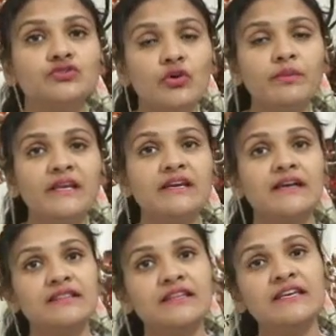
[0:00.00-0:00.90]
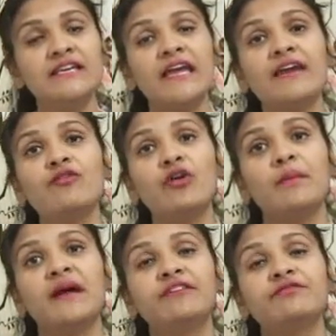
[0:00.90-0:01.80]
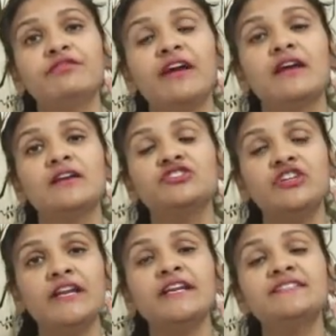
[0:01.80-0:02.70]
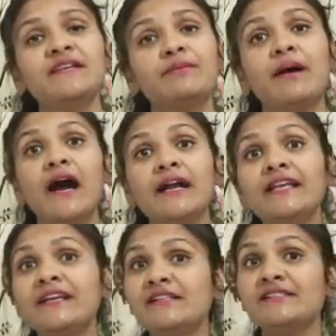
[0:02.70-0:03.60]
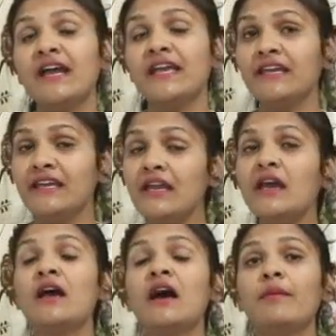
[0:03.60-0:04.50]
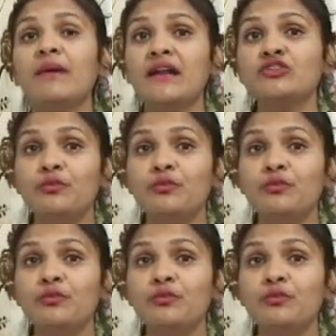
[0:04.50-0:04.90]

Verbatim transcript: जो भी गंदगी है वो हमारे शरीर से बाहर निकल जाएगी हमारा